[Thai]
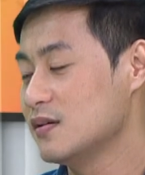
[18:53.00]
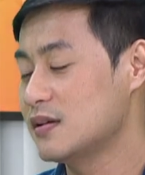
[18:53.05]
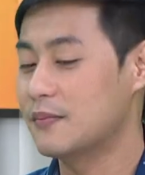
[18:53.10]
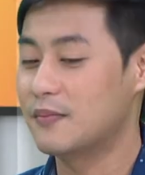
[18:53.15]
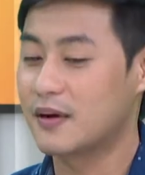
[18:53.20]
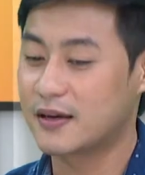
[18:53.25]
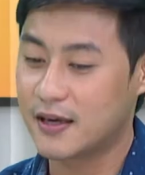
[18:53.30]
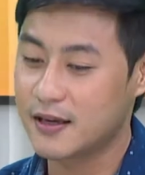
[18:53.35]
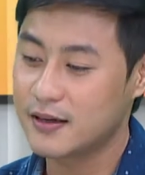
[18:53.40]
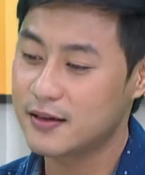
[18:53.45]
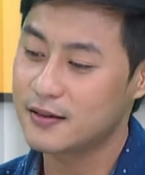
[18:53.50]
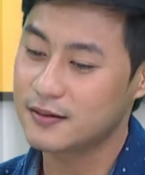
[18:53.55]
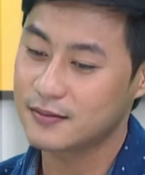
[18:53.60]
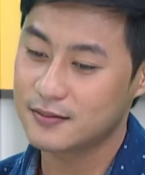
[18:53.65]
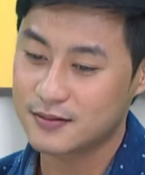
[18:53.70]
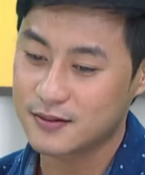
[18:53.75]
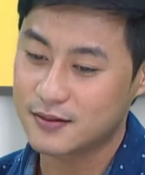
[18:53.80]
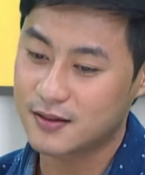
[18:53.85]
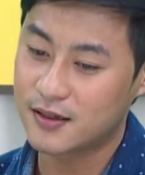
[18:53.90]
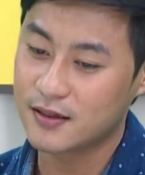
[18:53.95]
แต่มาคิด
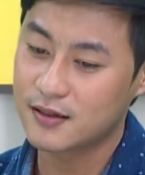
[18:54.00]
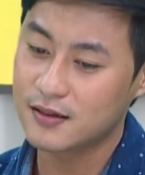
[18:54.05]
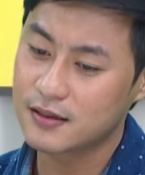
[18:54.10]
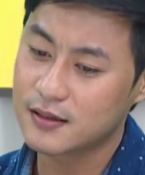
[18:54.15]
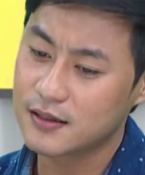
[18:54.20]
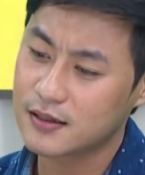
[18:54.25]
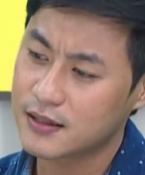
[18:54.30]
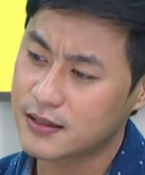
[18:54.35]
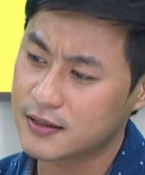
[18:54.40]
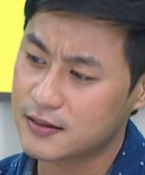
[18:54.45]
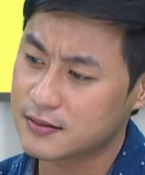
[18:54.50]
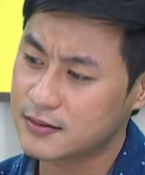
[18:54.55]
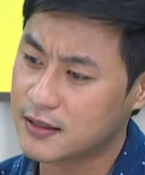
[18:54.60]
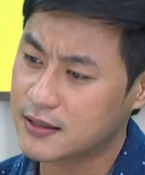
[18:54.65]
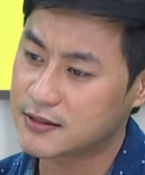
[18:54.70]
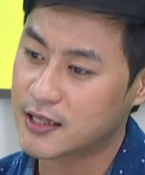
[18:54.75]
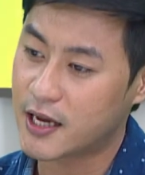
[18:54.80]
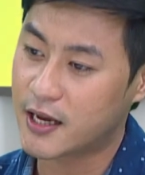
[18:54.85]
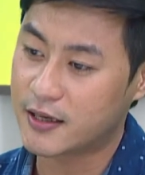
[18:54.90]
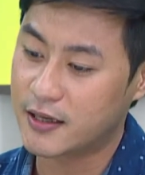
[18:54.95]
คิดลึกๆใน
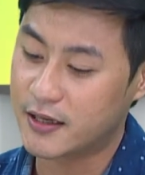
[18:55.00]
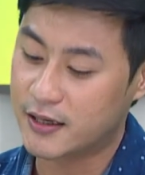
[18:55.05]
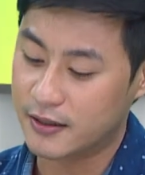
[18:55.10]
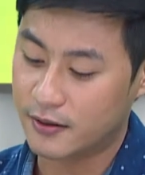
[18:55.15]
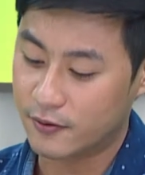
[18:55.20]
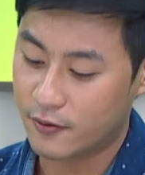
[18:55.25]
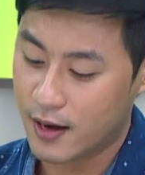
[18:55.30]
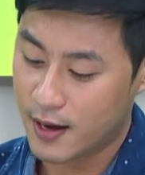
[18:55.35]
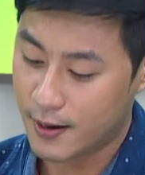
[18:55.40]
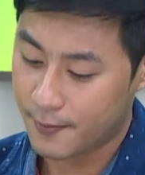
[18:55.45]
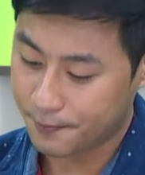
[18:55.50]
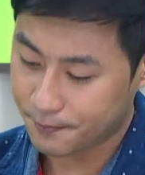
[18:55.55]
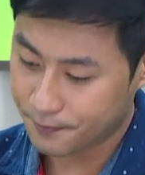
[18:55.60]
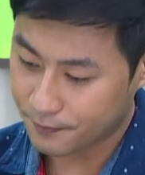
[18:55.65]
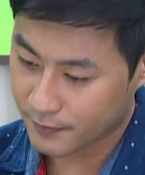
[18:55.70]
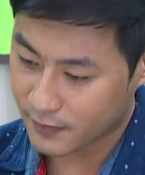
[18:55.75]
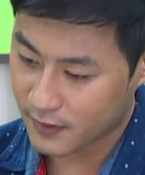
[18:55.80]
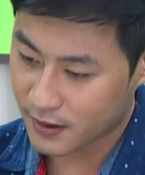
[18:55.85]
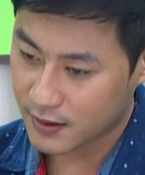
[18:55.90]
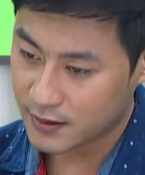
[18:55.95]
ใจทีนึงว่า
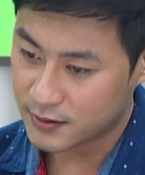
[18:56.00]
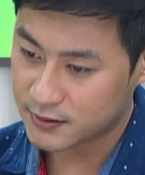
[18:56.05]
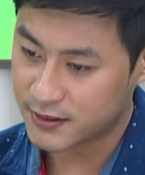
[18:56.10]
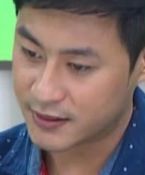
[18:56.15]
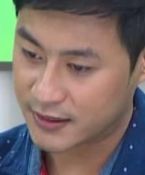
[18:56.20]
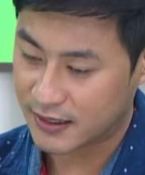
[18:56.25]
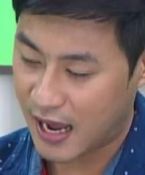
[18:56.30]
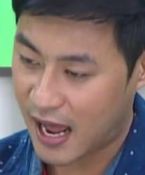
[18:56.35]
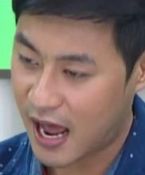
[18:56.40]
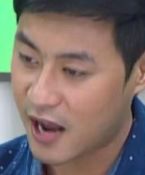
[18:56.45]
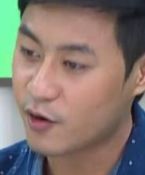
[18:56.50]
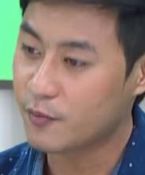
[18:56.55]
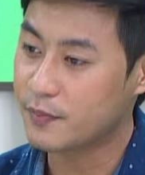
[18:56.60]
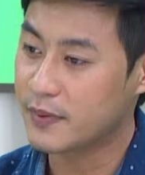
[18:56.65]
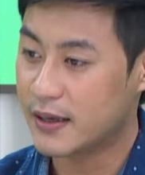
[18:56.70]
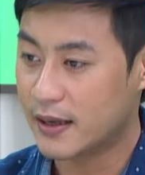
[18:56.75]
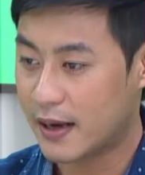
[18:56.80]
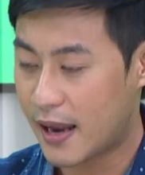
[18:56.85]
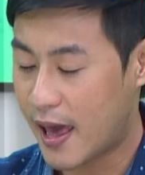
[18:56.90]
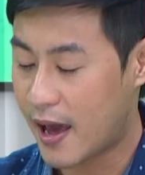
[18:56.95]
สินค้าเรา
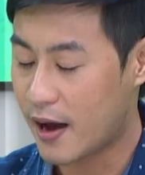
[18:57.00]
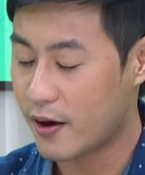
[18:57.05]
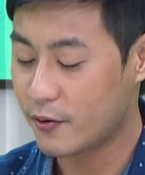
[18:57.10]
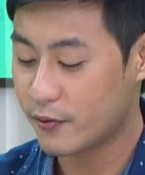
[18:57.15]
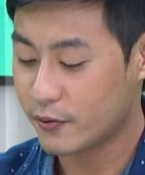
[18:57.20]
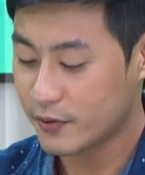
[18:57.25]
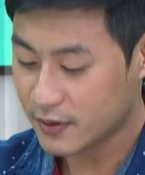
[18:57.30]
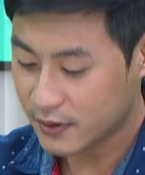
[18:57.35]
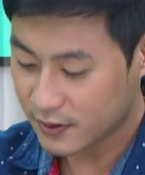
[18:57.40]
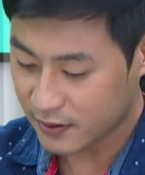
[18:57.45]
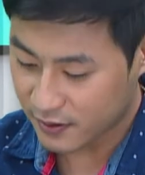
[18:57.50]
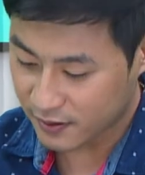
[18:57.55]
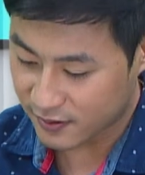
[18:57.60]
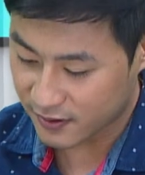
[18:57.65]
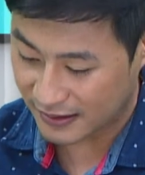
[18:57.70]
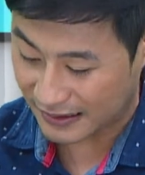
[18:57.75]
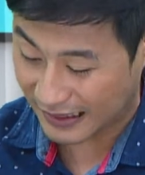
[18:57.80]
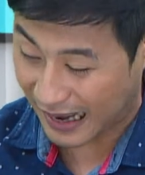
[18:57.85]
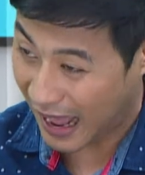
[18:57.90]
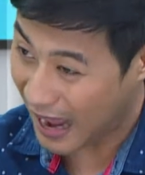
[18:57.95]
มีแล้ว
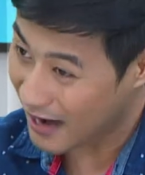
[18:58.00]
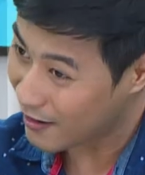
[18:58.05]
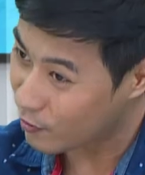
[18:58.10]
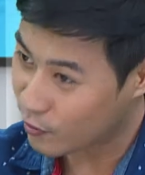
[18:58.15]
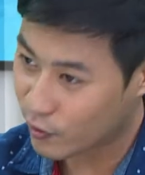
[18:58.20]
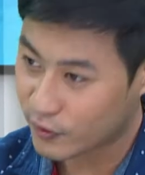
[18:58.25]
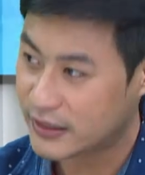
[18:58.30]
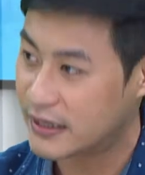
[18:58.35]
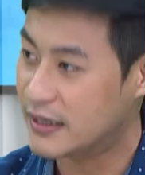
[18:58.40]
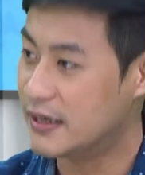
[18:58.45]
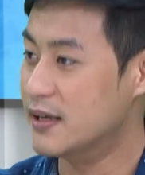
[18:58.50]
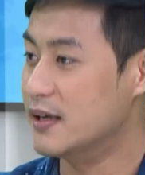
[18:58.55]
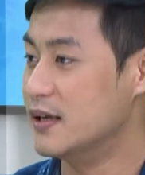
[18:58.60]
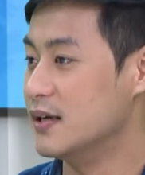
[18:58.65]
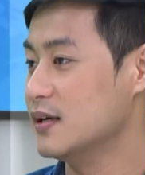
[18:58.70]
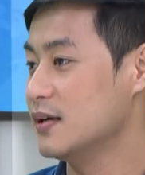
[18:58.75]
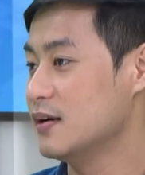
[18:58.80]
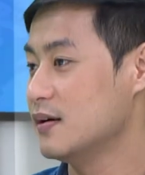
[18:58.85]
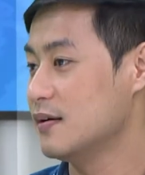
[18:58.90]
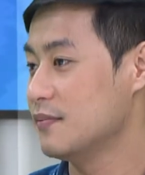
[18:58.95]
สินค้าเราก็ดี
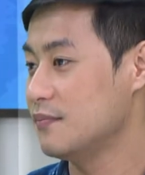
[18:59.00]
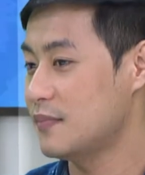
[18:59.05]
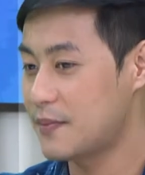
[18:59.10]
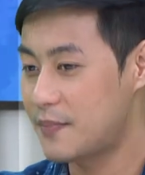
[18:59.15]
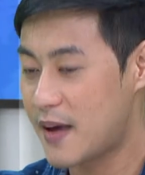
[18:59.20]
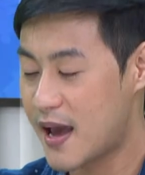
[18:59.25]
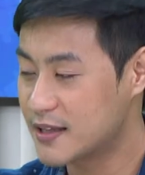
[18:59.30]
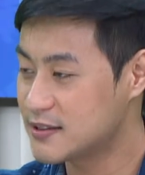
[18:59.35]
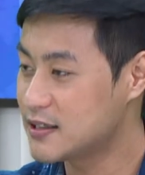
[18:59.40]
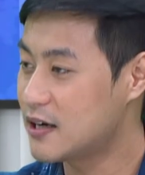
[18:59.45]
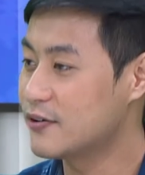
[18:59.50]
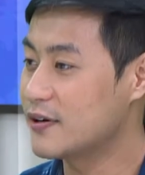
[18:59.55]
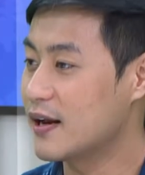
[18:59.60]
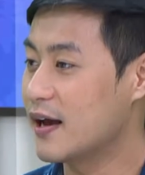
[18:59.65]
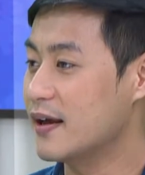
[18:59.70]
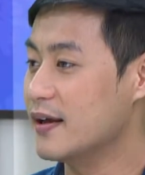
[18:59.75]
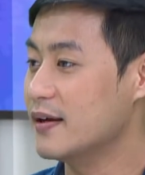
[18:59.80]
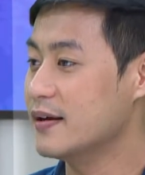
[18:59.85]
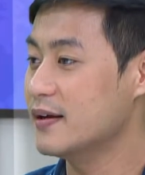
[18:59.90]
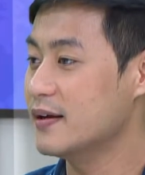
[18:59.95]
ไม่แพ้เจ้าไหน